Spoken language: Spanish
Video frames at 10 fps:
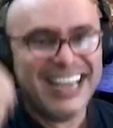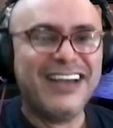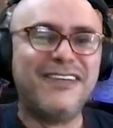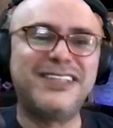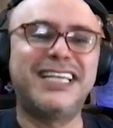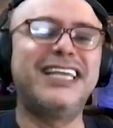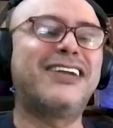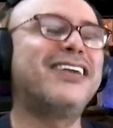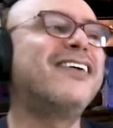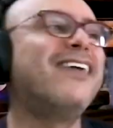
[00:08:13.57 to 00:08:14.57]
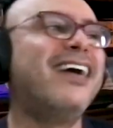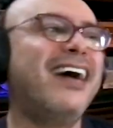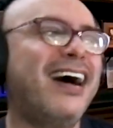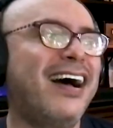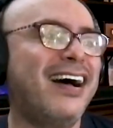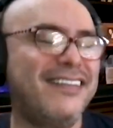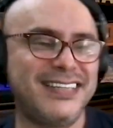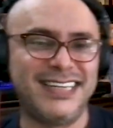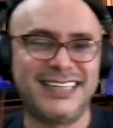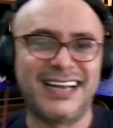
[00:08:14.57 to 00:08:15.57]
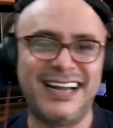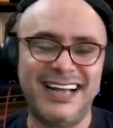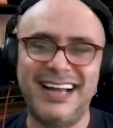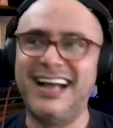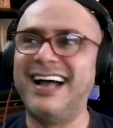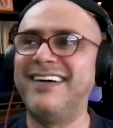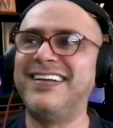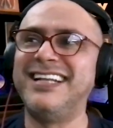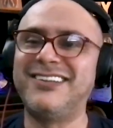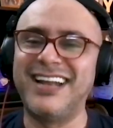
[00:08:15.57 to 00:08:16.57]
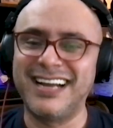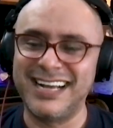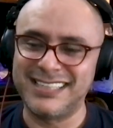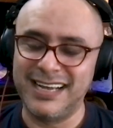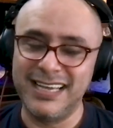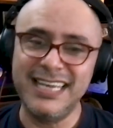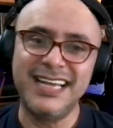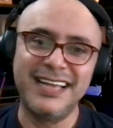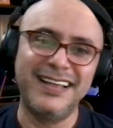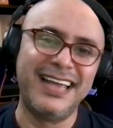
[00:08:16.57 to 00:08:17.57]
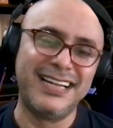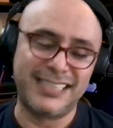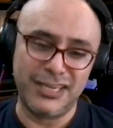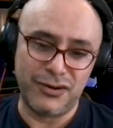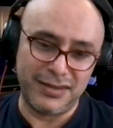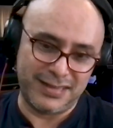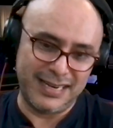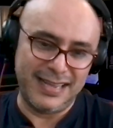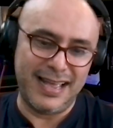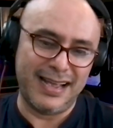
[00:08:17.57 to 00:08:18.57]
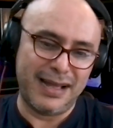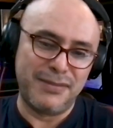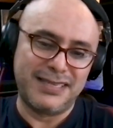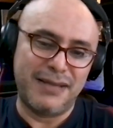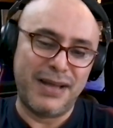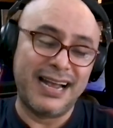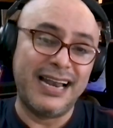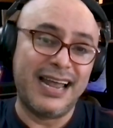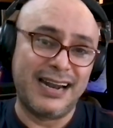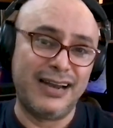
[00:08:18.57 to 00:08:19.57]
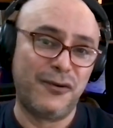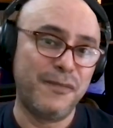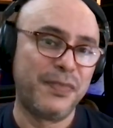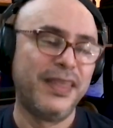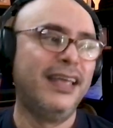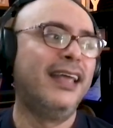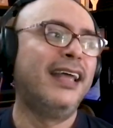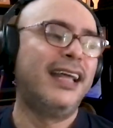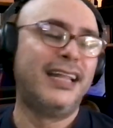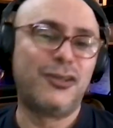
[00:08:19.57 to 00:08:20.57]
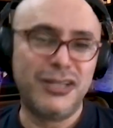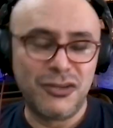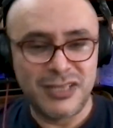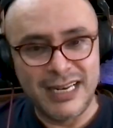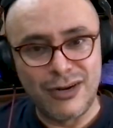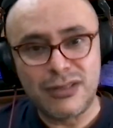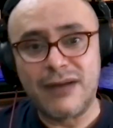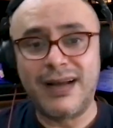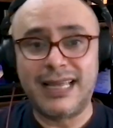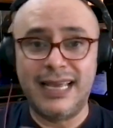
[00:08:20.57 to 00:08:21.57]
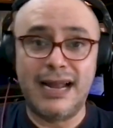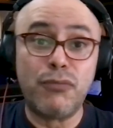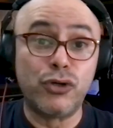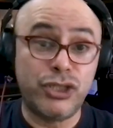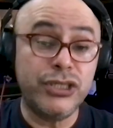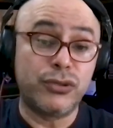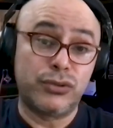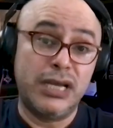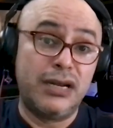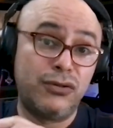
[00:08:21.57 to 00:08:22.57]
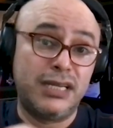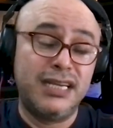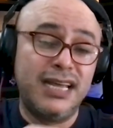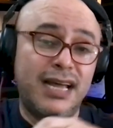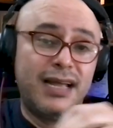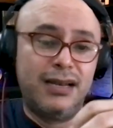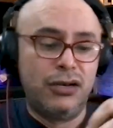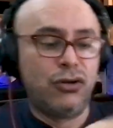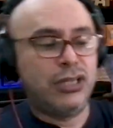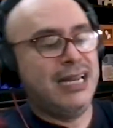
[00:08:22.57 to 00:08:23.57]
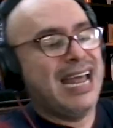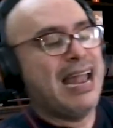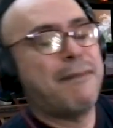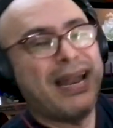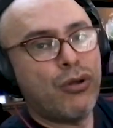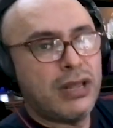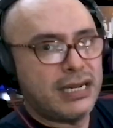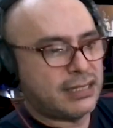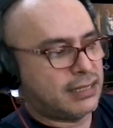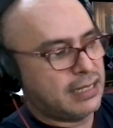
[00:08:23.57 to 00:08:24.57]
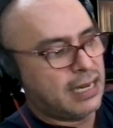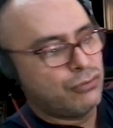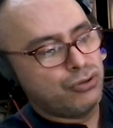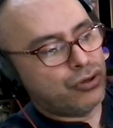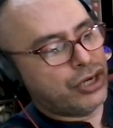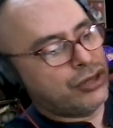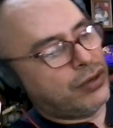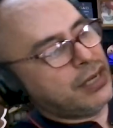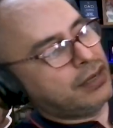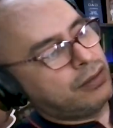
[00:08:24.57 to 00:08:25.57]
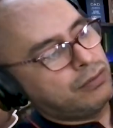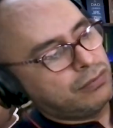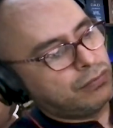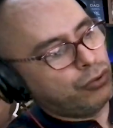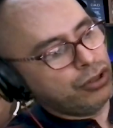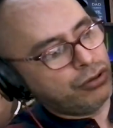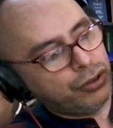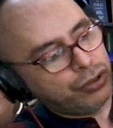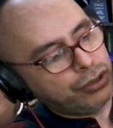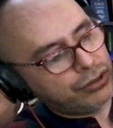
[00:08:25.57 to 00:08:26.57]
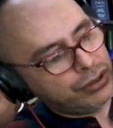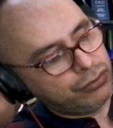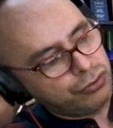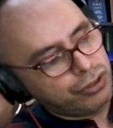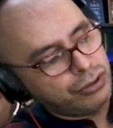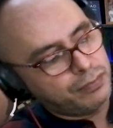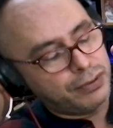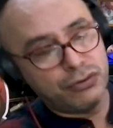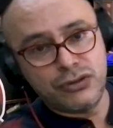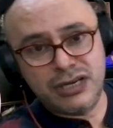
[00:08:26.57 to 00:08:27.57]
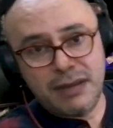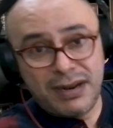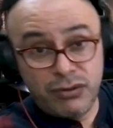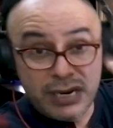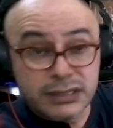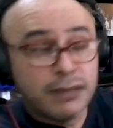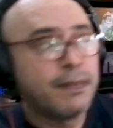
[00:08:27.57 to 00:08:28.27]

un señor llegó a, visitar a, Benito a la casa y eh, el señor tenía camisa manga larga, ¿no? Entonces no se le notaba que era mochito, o sea, no tenía, no tenía la mano derecha, tenía un ñoquito ahí, ¿no? Bonito el ñoquito así, un ñoquito, pero no tenía mano derecha.